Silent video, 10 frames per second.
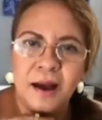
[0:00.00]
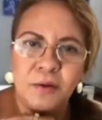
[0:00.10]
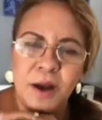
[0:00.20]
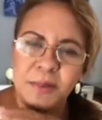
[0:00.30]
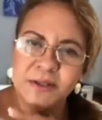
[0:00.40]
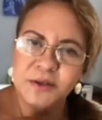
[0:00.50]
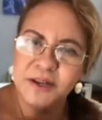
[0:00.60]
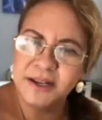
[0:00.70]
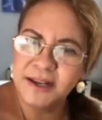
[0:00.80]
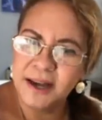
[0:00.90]
una
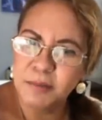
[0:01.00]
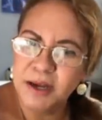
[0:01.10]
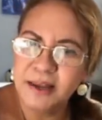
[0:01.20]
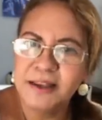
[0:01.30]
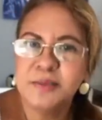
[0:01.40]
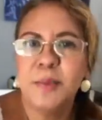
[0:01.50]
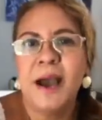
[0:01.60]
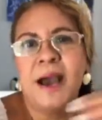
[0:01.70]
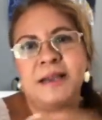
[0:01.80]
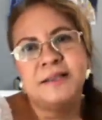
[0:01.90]
persona que camina
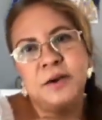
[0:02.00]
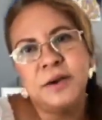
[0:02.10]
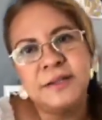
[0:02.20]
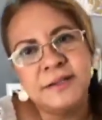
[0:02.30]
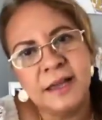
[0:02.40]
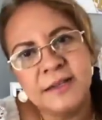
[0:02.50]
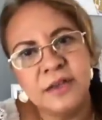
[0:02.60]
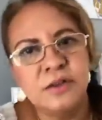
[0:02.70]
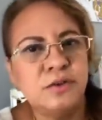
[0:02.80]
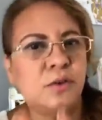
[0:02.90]
despacio, que está
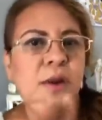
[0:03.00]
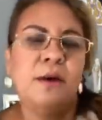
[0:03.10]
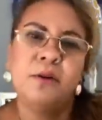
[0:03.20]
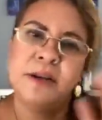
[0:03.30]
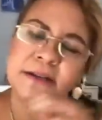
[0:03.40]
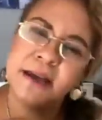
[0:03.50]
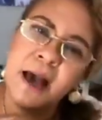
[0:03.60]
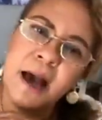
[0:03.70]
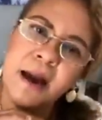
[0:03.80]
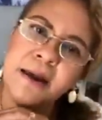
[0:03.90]
haciendo sus labores
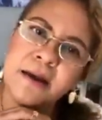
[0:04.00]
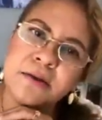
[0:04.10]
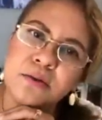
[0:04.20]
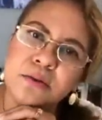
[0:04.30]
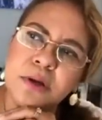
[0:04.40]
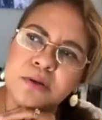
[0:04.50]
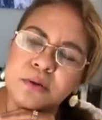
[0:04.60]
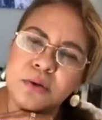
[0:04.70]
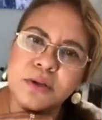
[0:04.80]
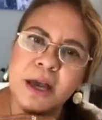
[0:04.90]
diarias, sus
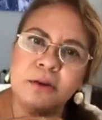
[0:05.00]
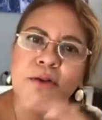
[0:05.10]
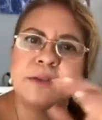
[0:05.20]
asuntos diarios,